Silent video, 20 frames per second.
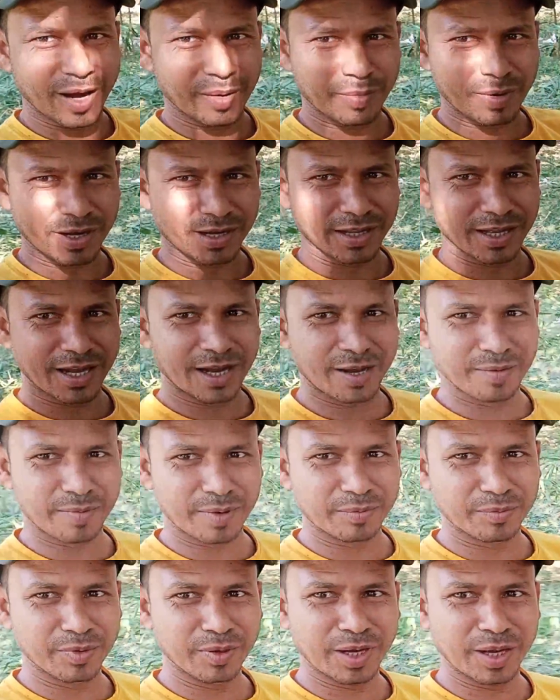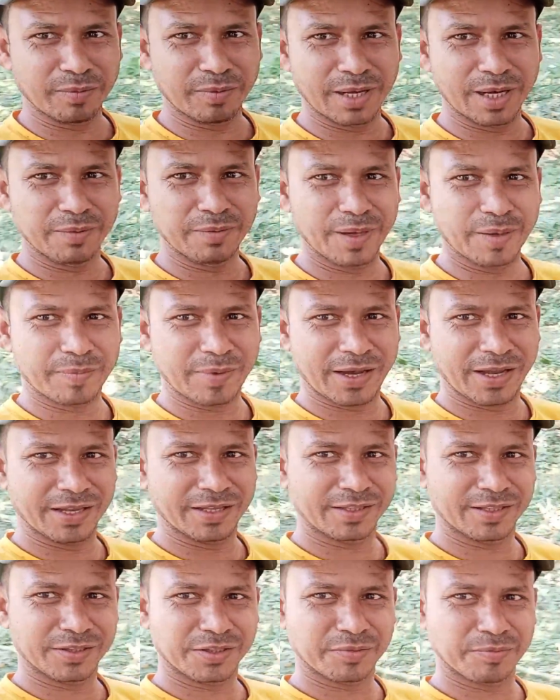हमारे यहाँ बम्बू अवेलेबल
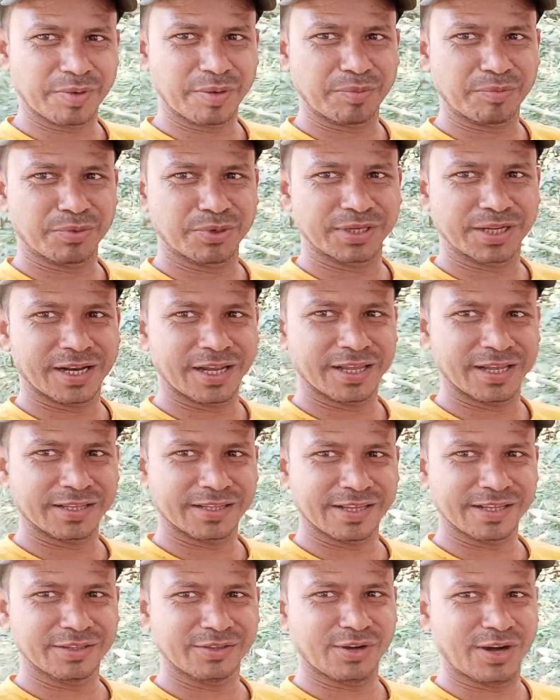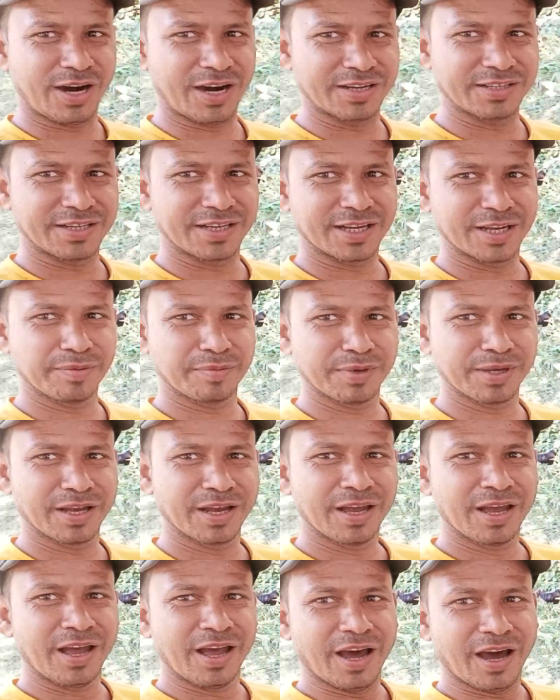पाया जाता है तो बम्बू डाला जाता है तो हर जगह में
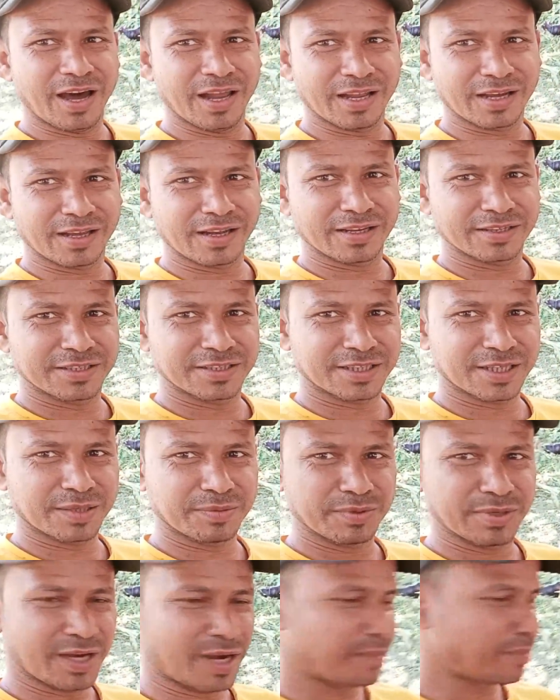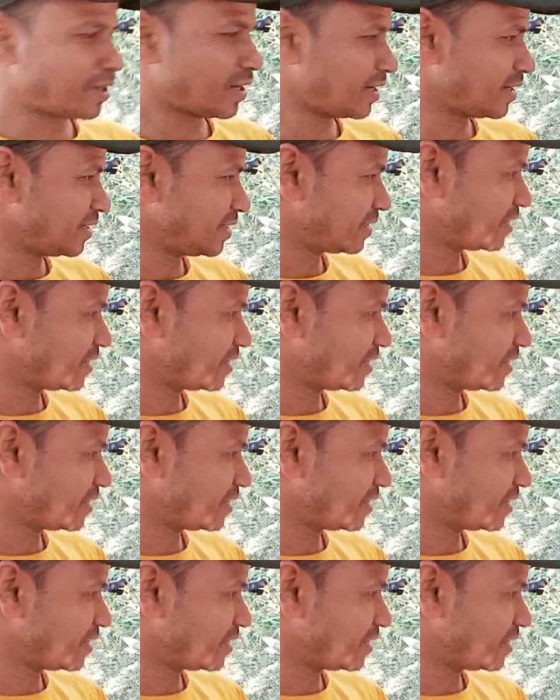अलग अलग सिस्टम हमारे